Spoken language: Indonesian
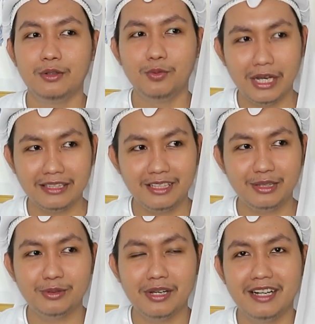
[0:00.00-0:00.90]
kuat
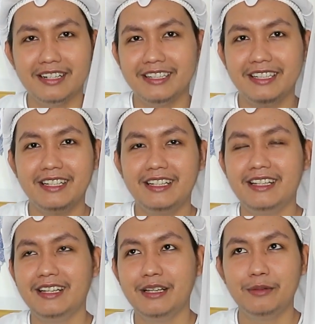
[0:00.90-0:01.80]
gitu
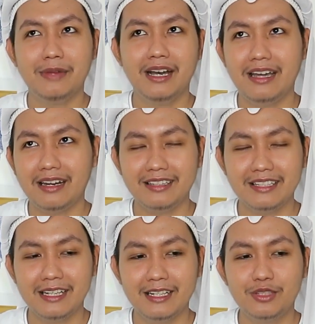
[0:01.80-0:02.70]
wangi
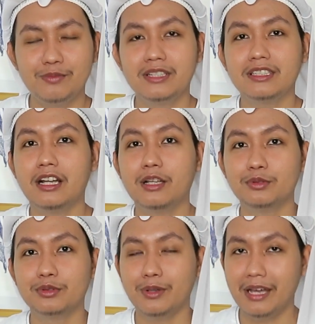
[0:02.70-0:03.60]
bakaratnya cuman kalau
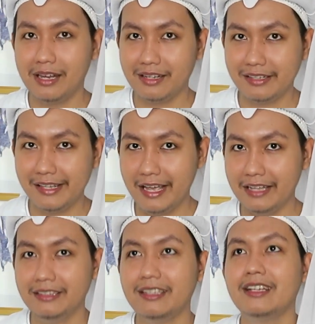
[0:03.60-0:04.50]
untuk
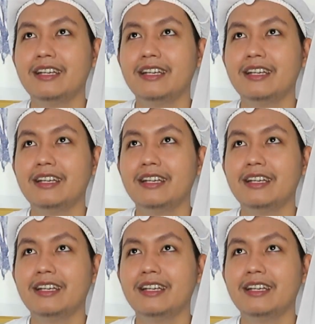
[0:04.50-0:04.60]
harian